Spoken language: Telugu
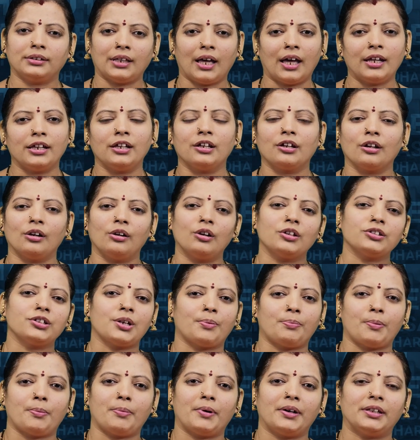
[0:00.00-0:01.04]
తారీఖుల్లో
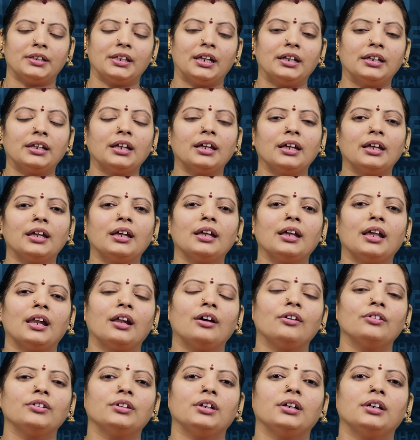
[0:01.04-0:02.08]
చెప్పబడింది అంటే
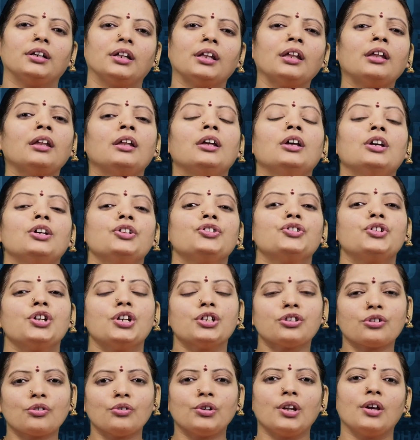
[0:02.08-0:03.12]
ఎలా ఉందంటే
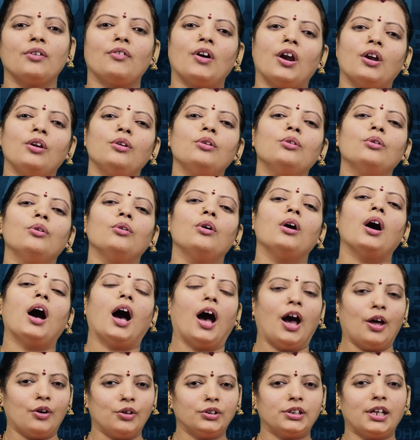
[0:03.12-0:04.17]
చేసుకునే వాళ్ళు
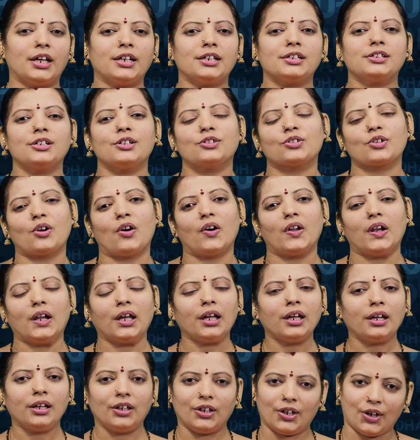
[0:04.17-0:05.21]
ఆరో తారీఖు చేసుకోవాలా
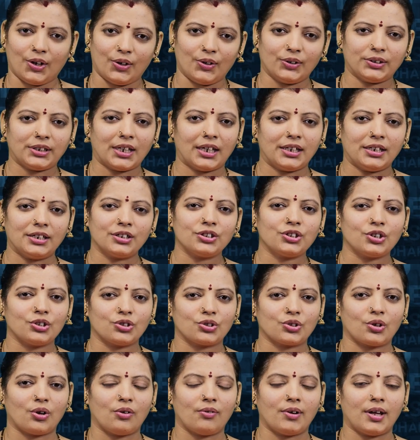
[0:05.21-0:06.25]
ఏడో తారీఖు
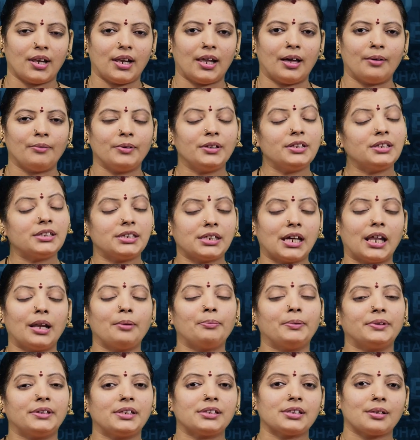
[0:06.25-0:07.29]
చేసుకోవాలా ఇది చాలా
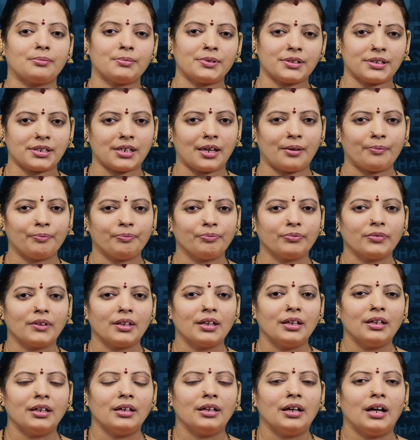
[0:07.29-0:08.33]
పెద్ద సమస్య
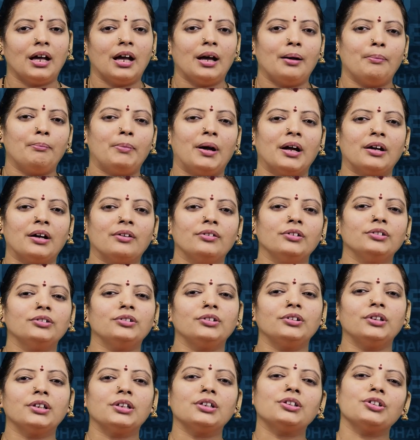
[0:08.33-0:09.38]

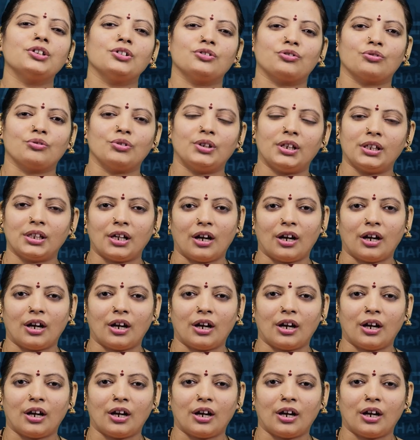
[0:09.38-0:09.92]
భగవంతుడికి చేసుకునే